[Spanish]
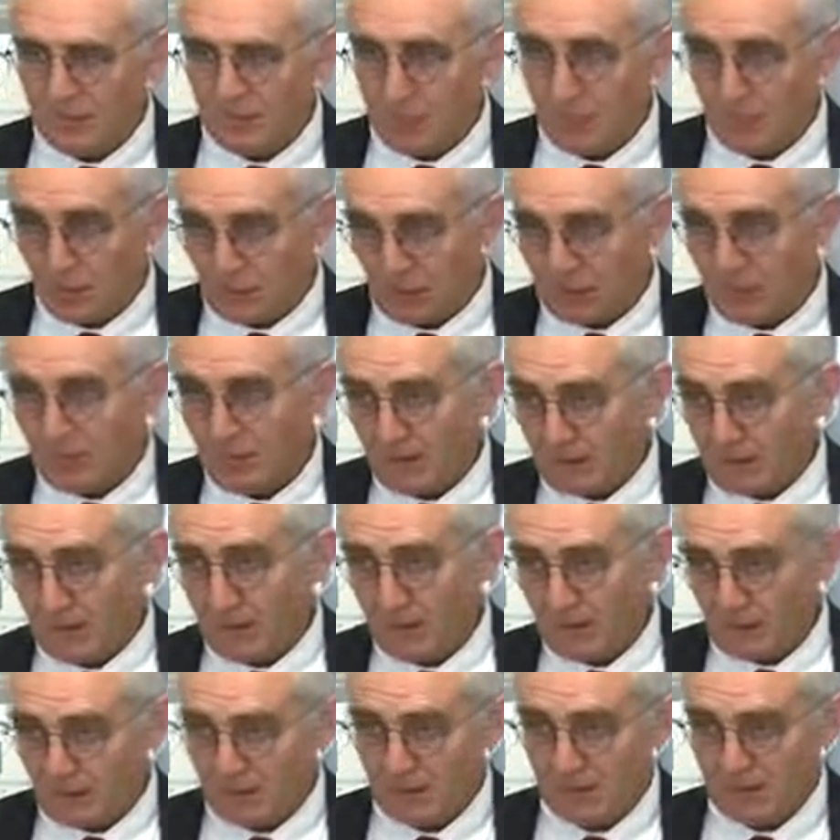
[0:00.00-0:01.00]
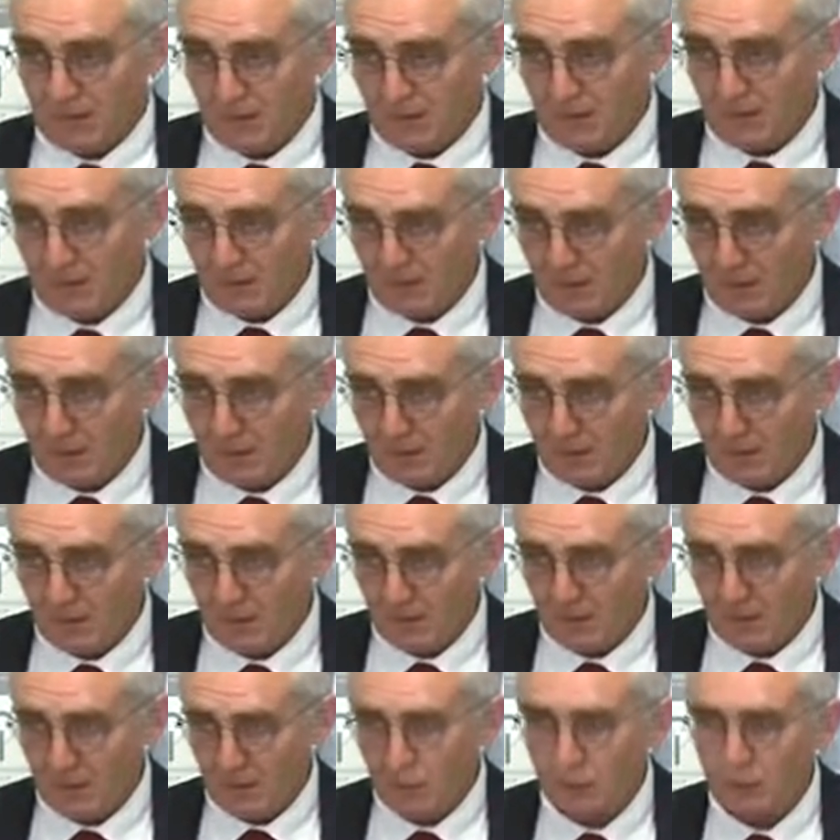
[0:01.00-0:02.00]
con más facilidades, ¿vale?
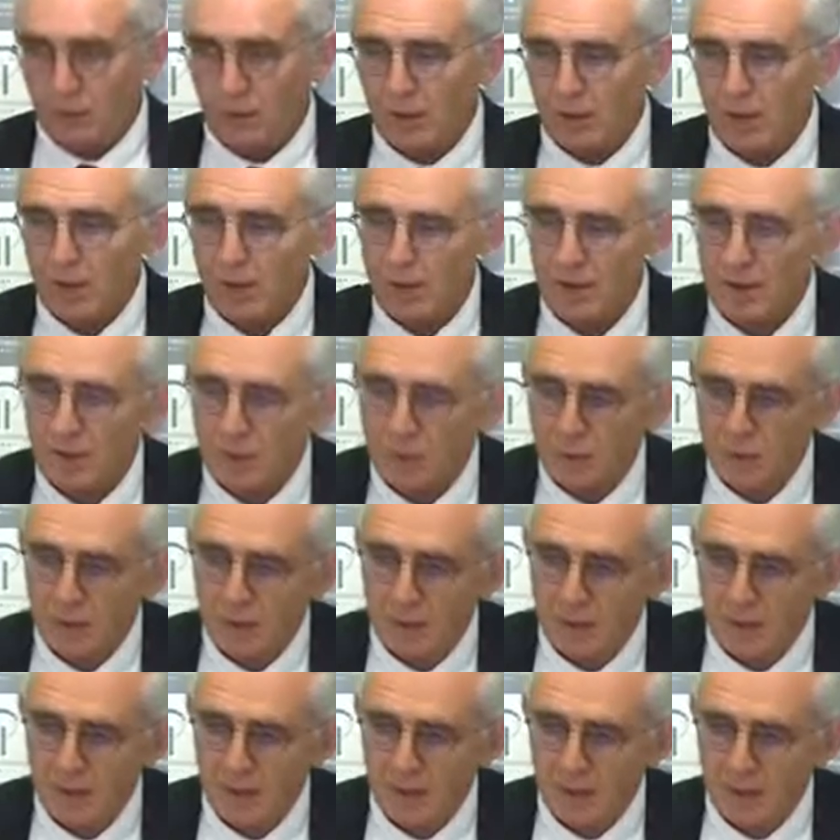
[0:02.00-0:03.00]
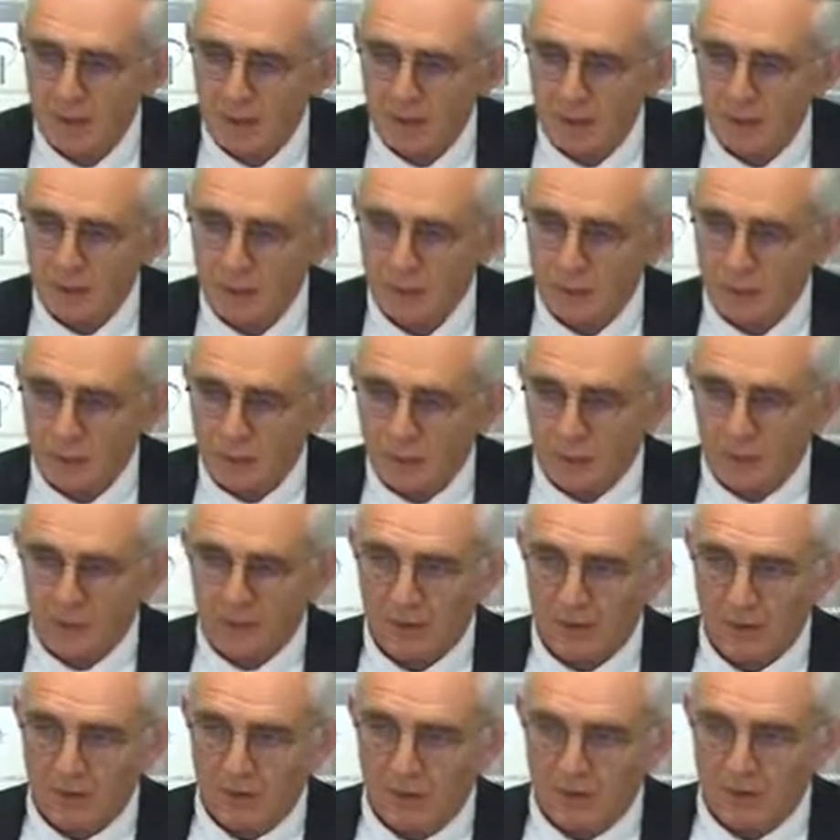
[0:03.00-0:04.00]
Y yo estaría encantado que estuviera en Vega, o que estuviera
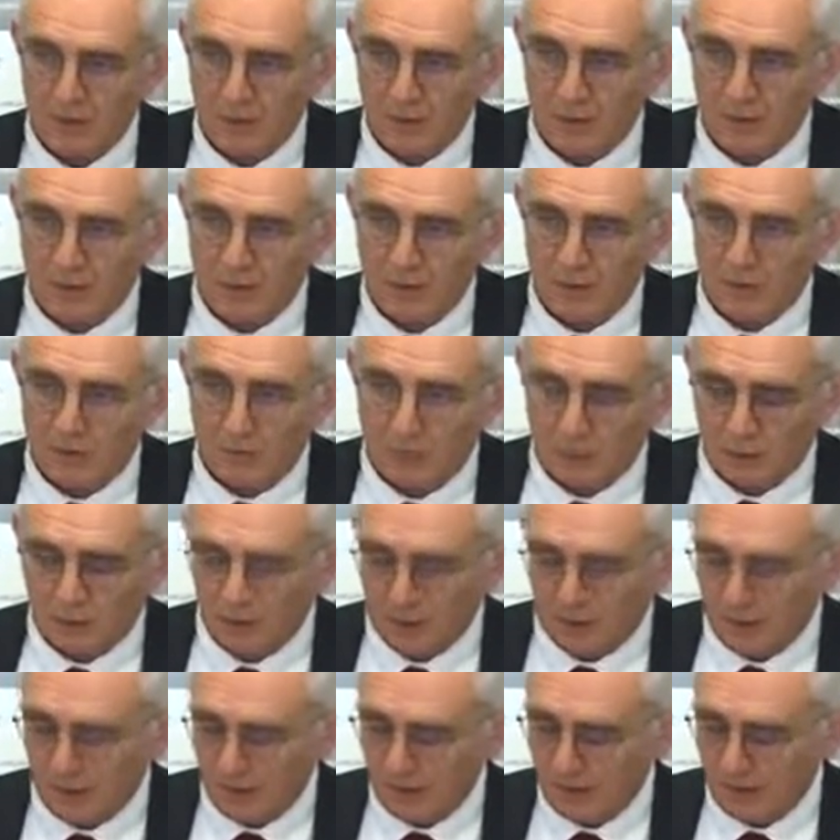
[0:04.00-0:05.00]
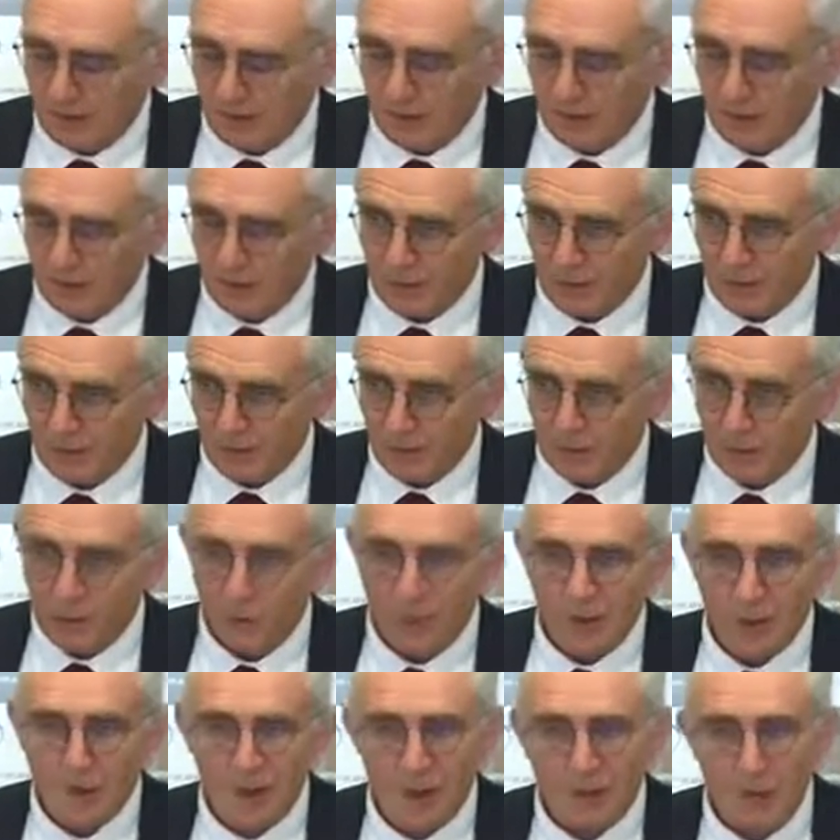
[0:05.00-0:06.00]
cerca, te digo, entre Vega, Favero,
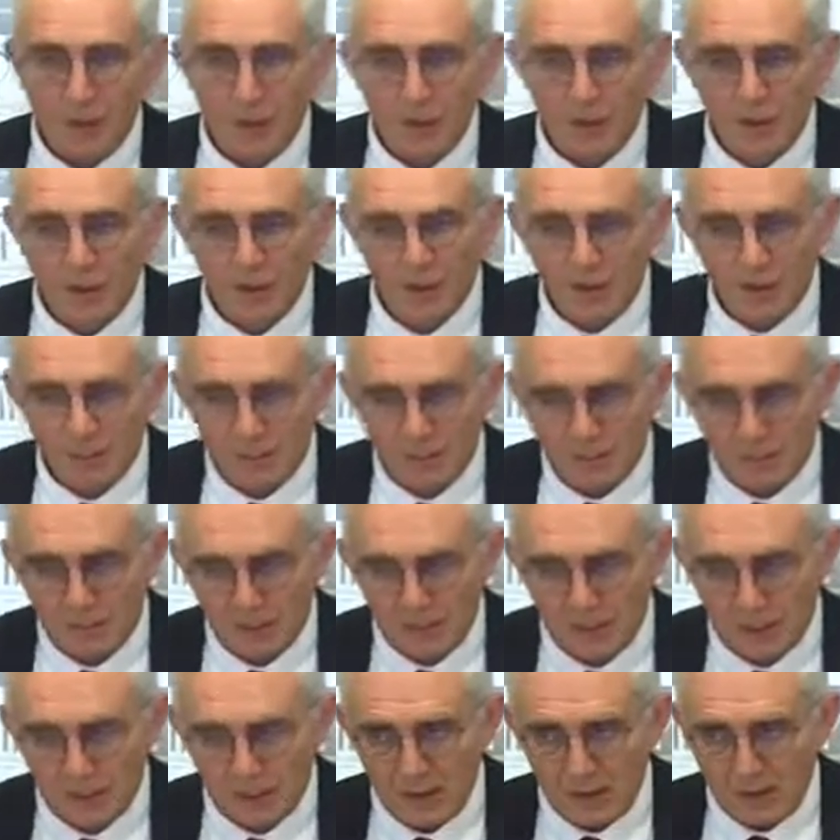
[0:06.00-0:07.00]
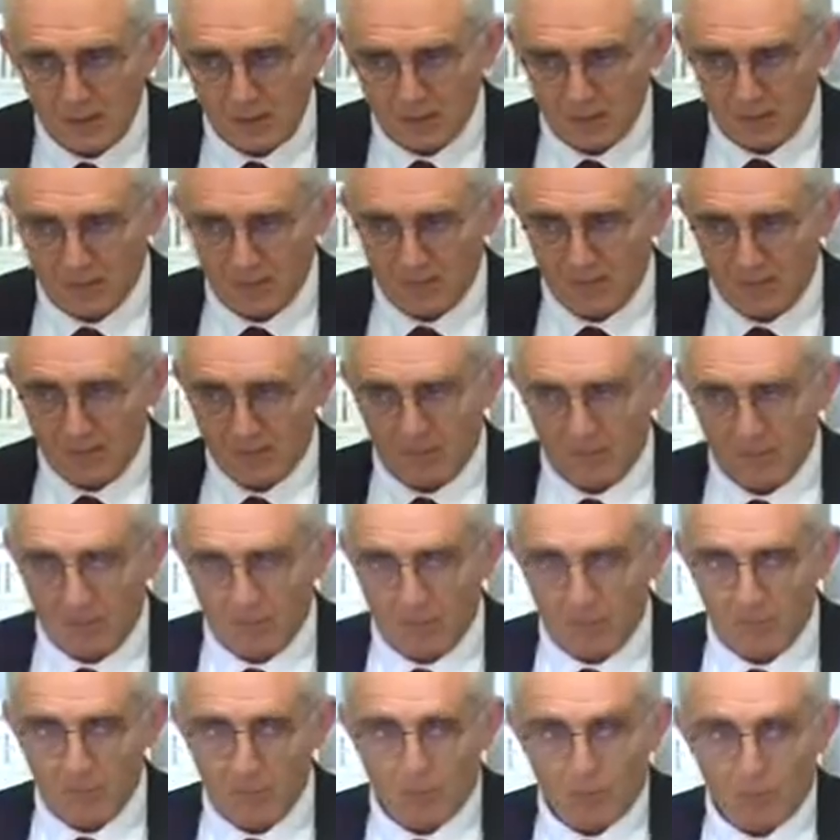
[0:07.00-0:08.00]
cualquier zona minera,
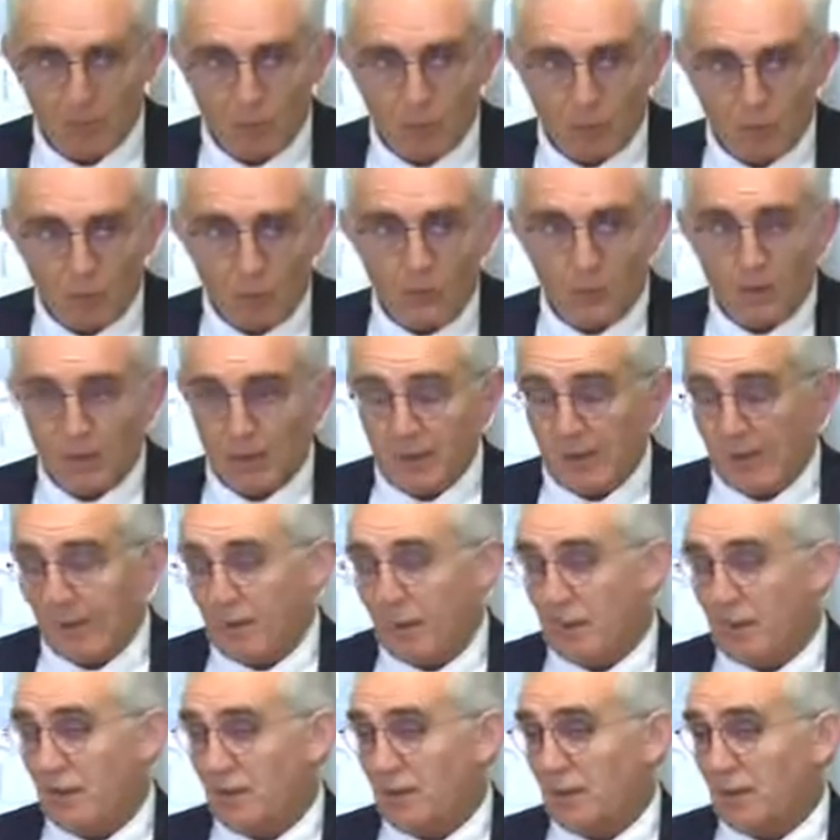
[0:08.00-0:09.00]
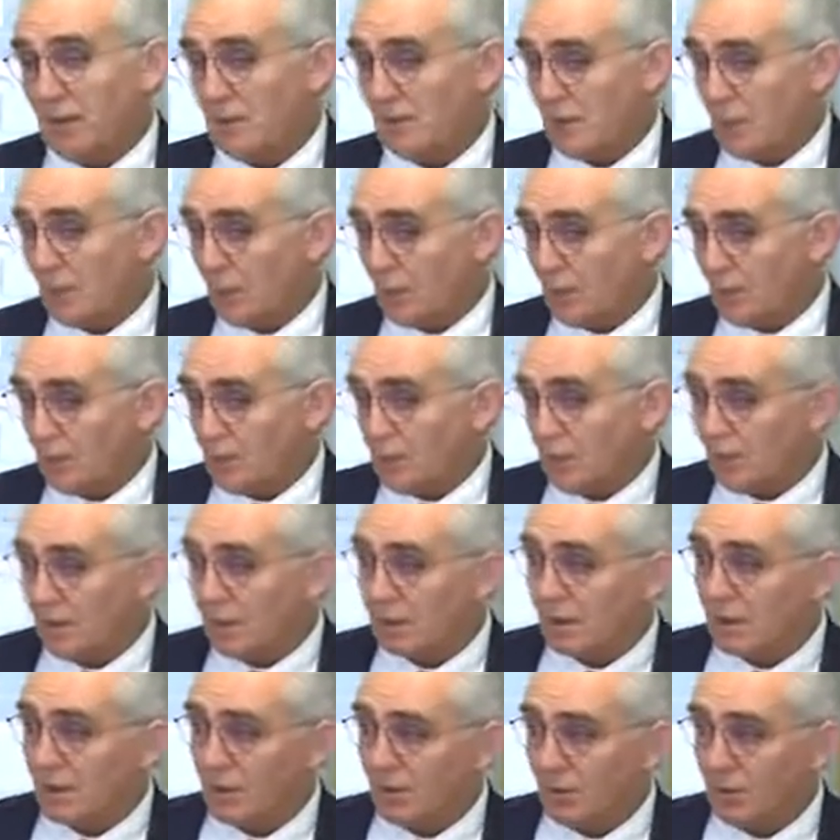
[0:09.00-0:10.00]
porque la realidad es que lo importante es
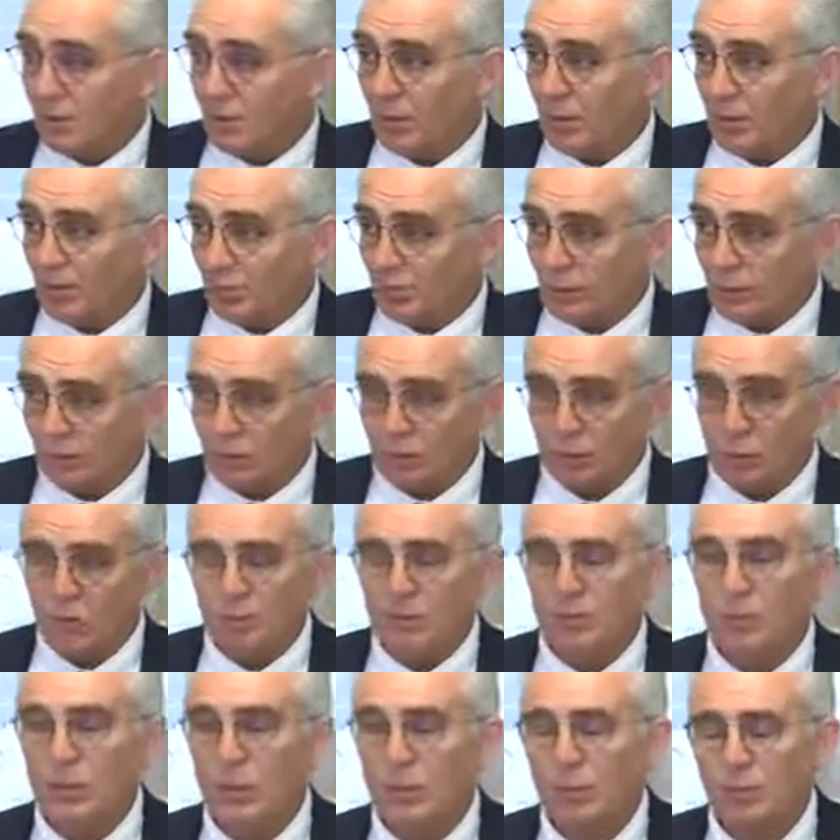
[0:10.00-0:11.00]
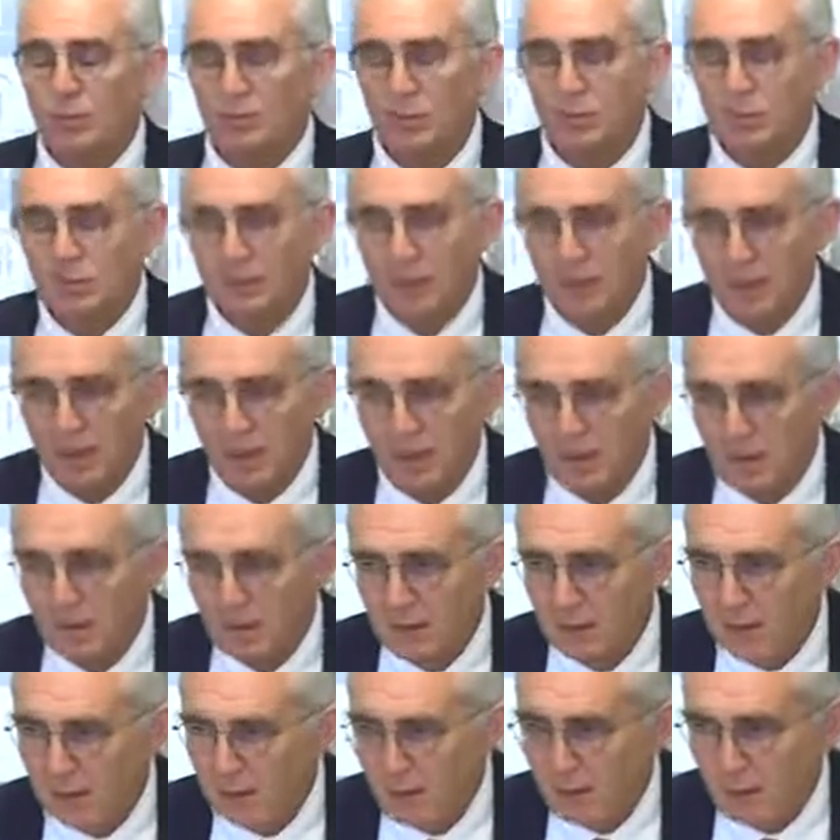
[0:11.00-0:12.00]
que se recuperen los pueblos, pero
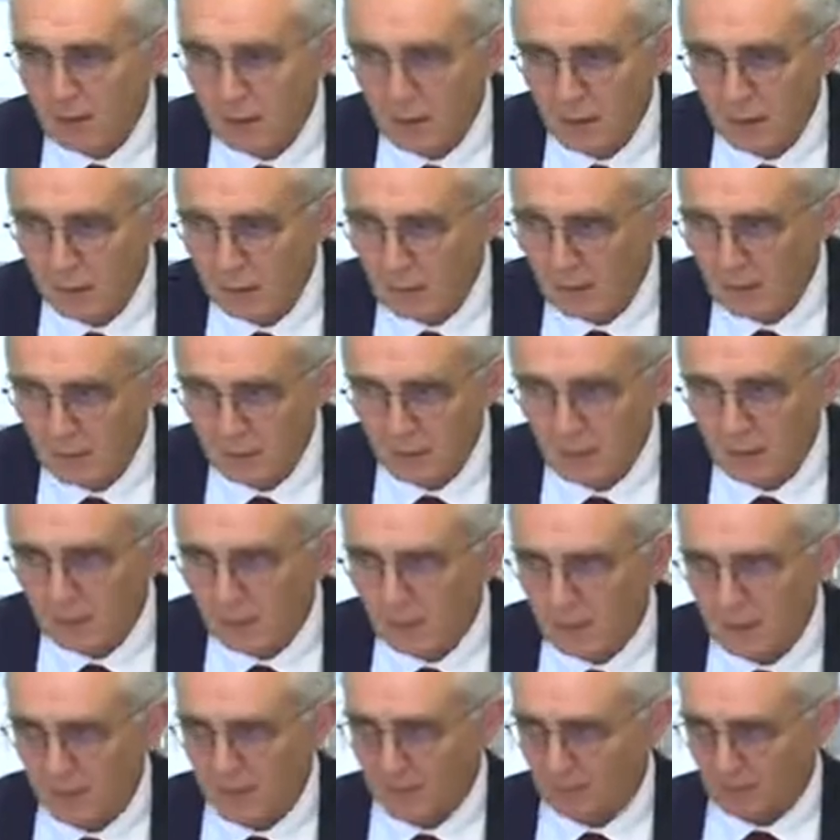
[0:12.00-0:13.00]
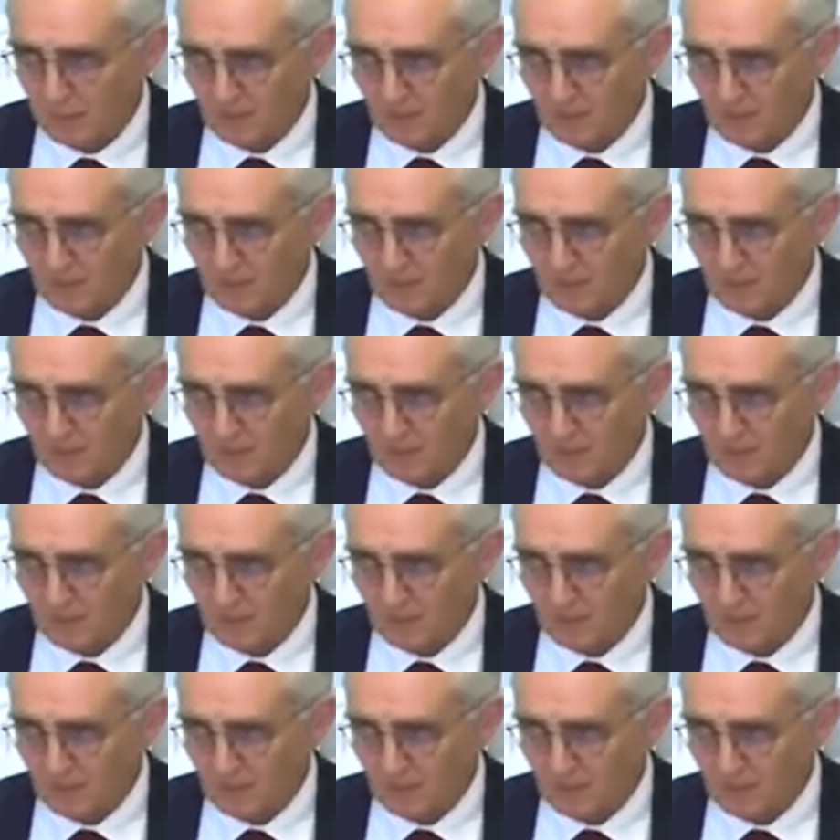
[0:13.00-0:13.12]
bienvenida sea cualquier zona del Bierzo.